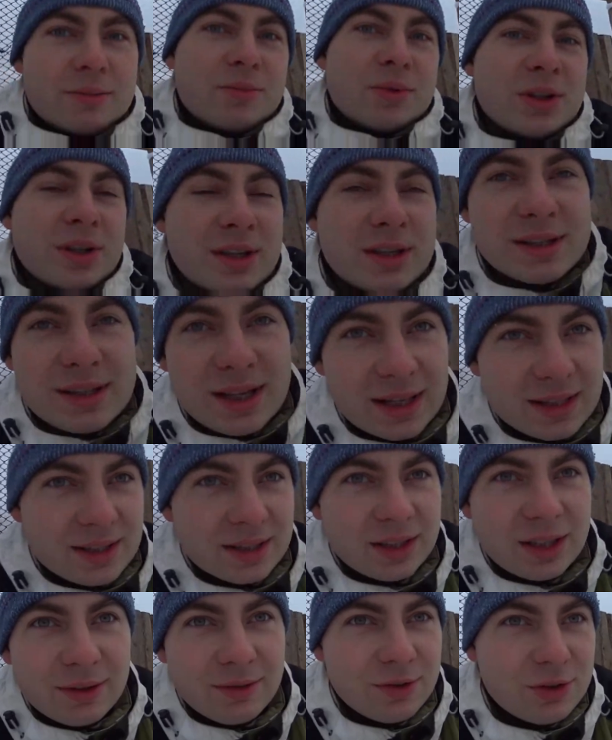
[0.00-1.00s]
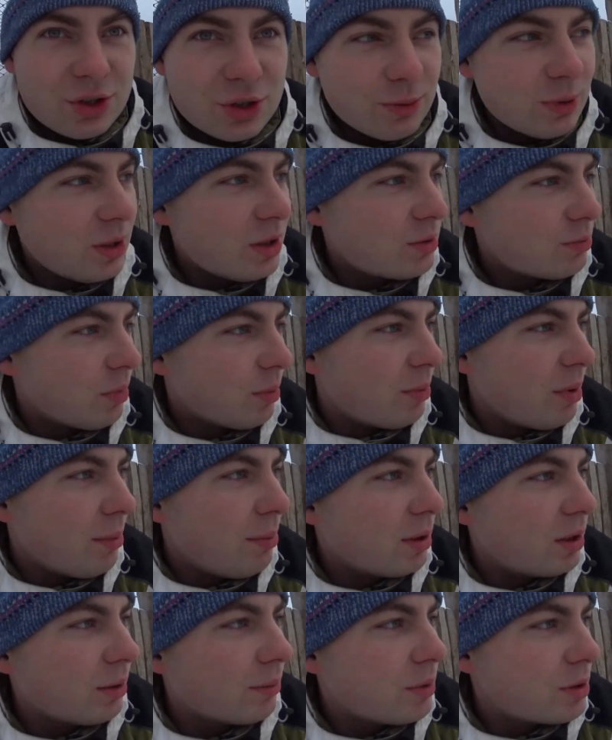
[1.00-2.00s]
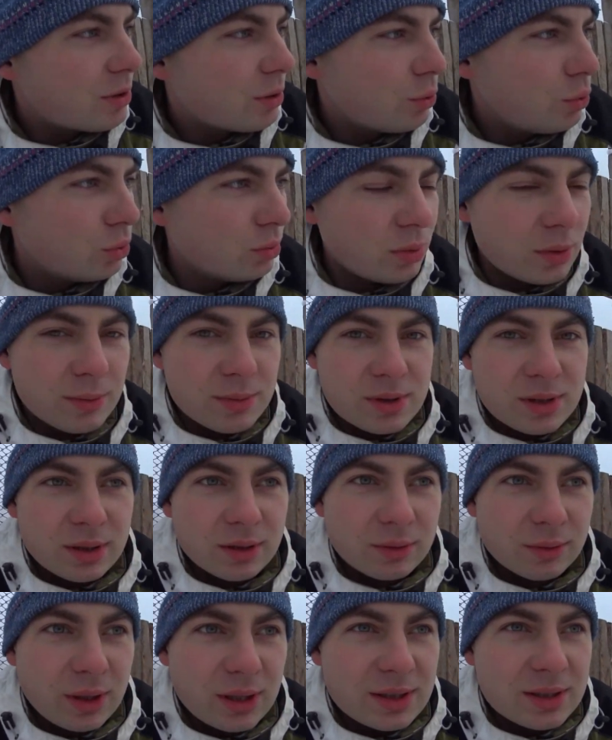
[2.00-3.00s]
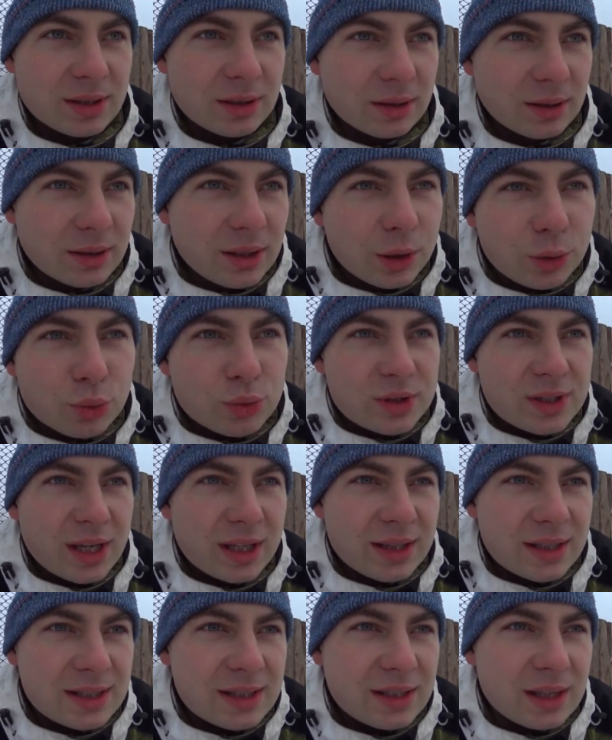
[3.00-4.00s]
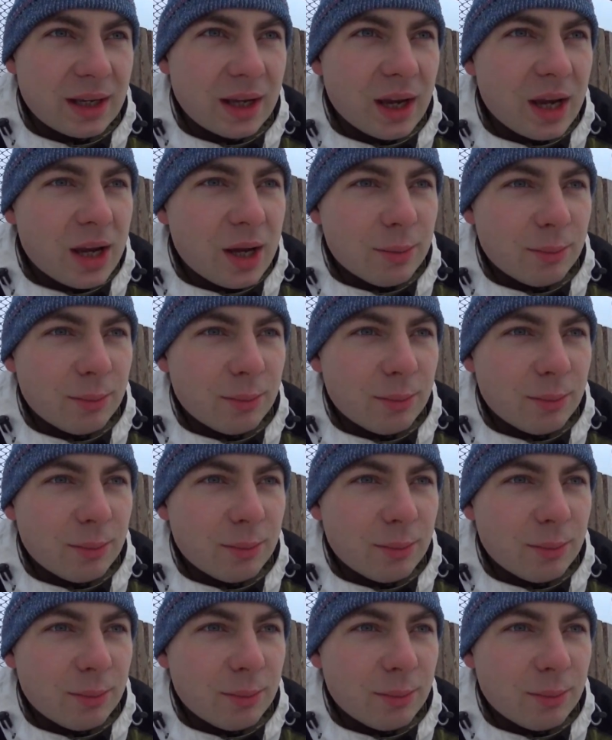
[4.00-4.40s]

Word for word: монетизации этой и вещенизма? Мы об этом не задумываемся. У нас нету ценностей.